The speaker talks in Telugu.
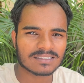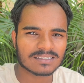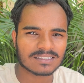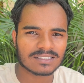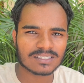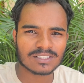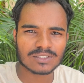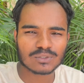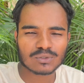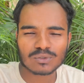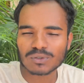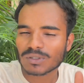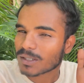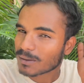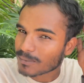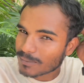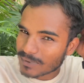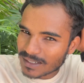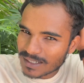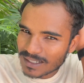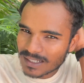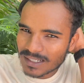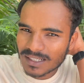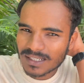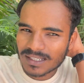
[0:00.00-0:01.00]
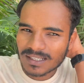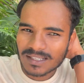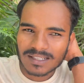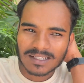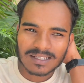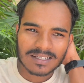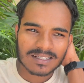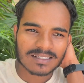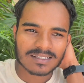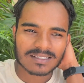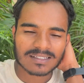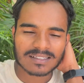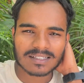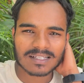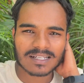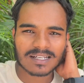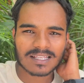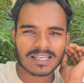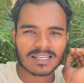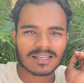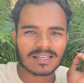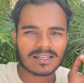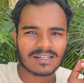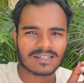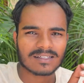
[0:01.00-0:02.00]
తీసుకున్నాం కానీ
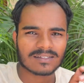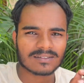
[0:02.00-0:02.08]
దానికి